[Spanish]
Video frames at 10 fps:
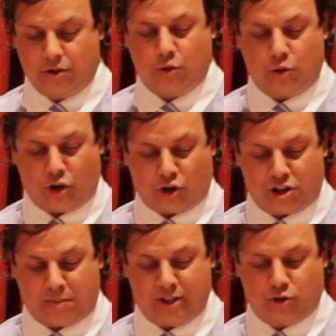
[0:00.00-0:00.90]
cuyo
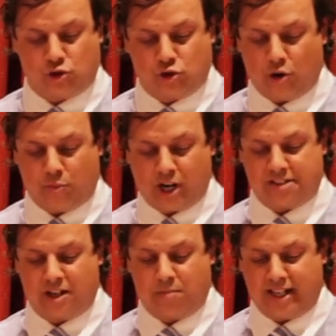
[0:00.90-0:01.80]
conocimiento solo podrá
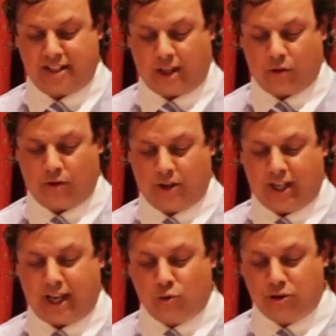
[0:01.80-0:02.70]
ser validado,
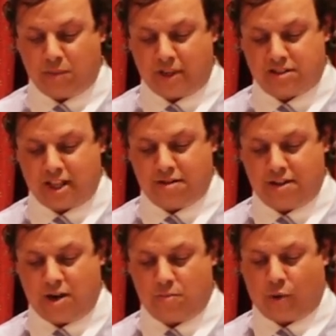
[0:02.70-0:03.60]
en última
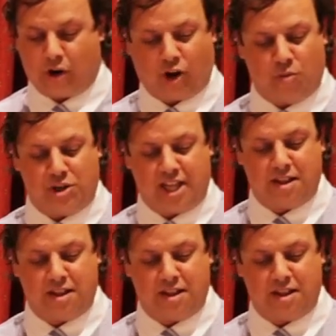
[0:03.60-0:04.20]
instancia, por la comunidad